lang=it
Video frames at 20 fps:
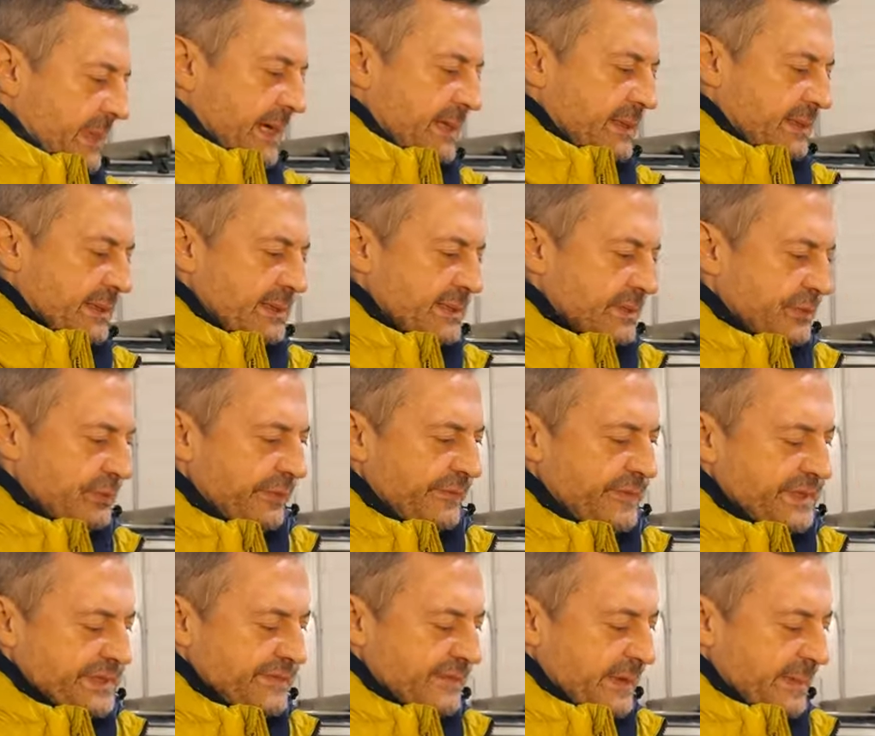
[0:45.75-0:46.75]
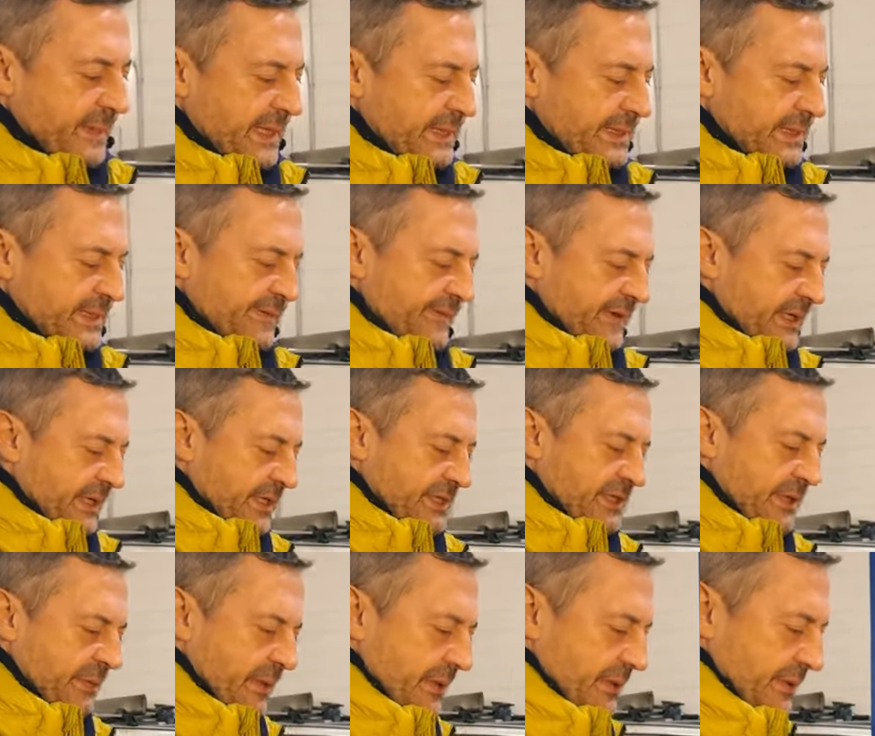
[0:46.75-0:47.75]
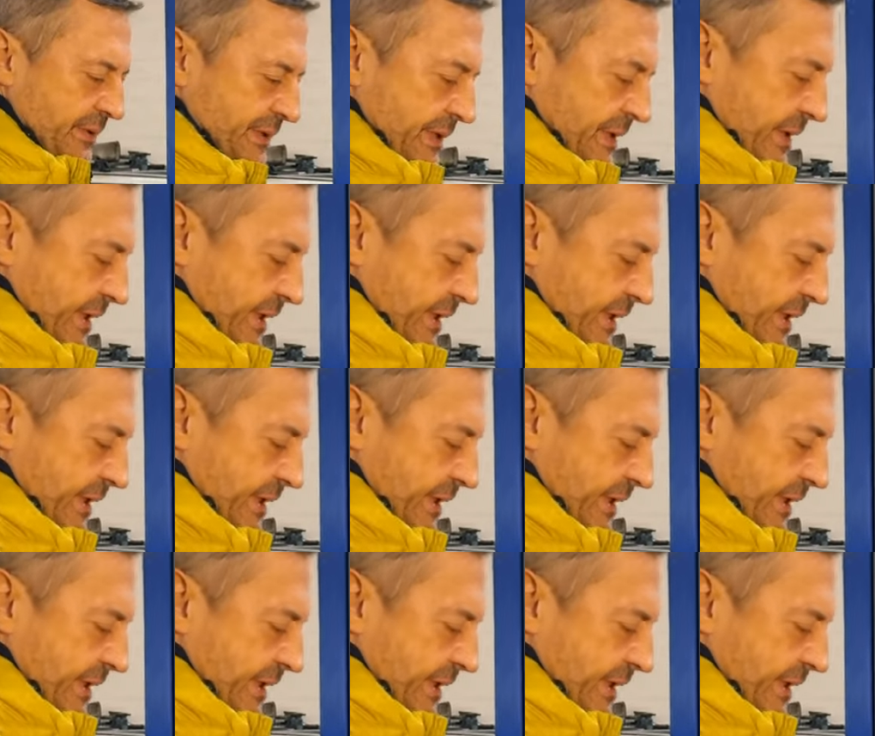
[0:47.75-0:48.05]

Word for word: innanzitutto visivamente si vede che c'è qualcosa di